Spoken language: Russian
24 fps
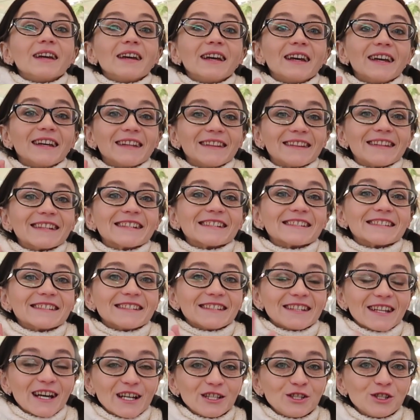Это
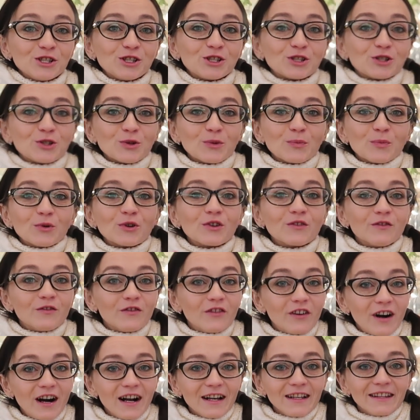значит, что
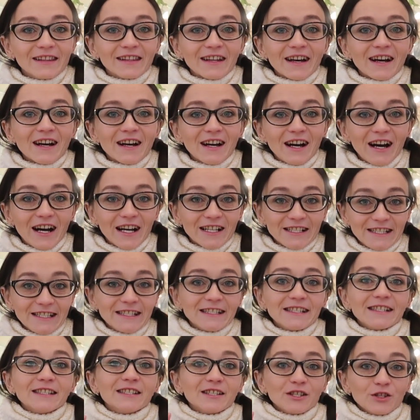буквально
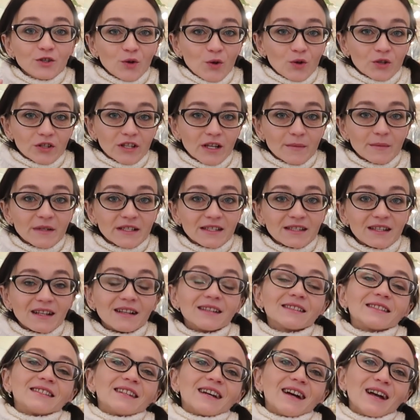один денек нам
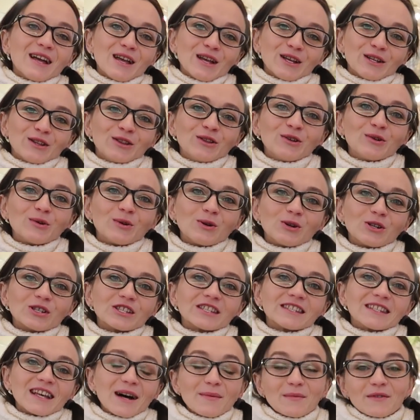остался до
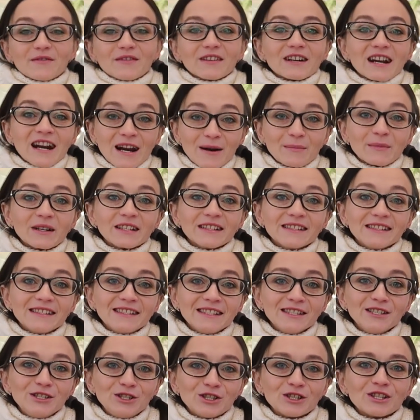самого
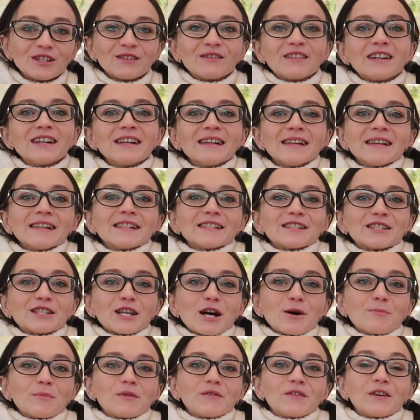романтичного,
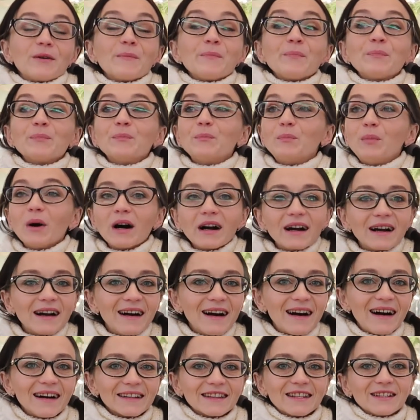самого
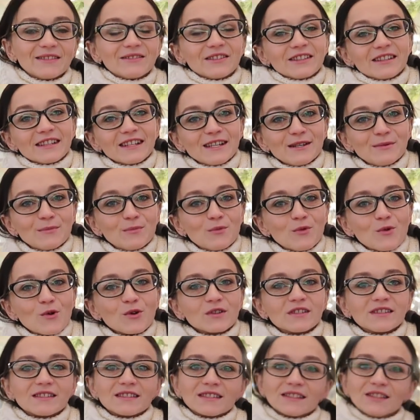богатого на
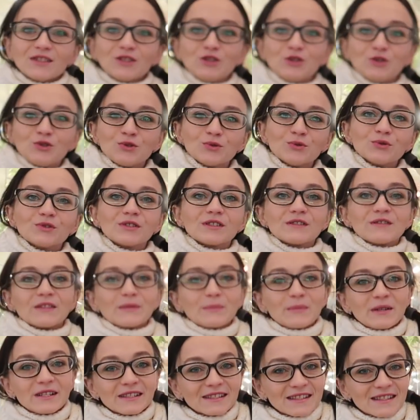эмоции,
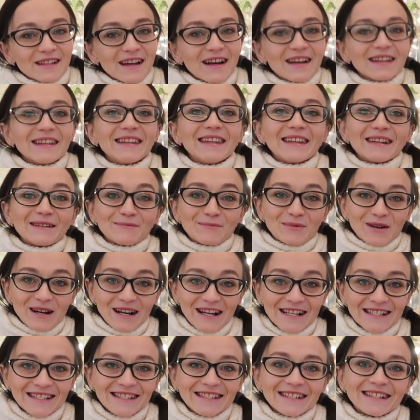чувства, признания
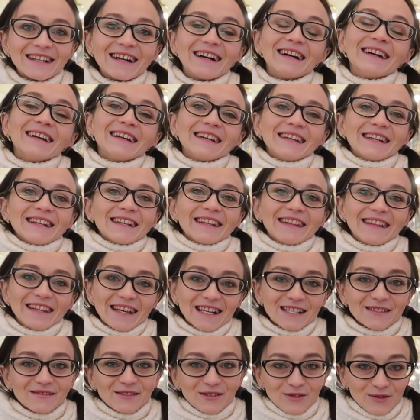праздника
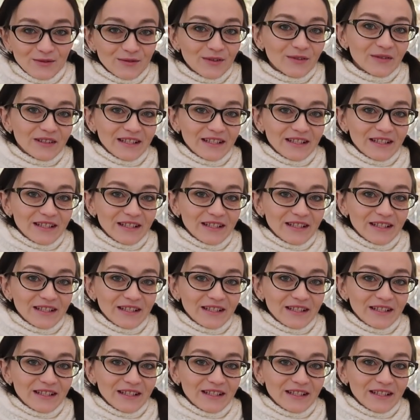Дня Святого